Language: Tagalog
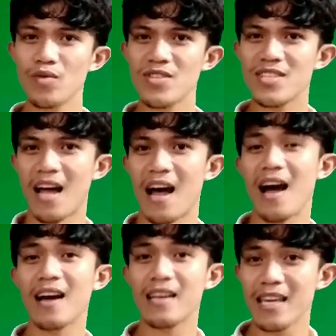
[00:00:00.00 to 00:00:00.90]

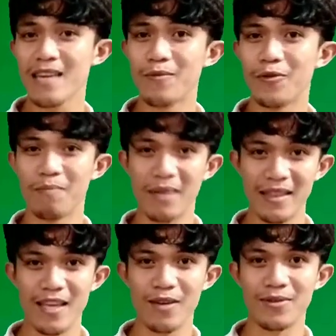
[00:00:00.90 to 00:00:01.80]
Unsa ang imong
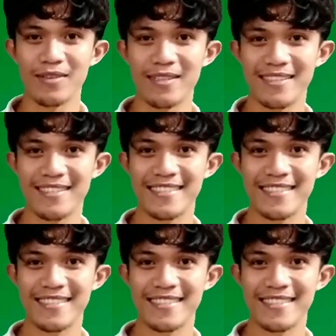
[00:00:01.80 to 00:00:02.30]
bation?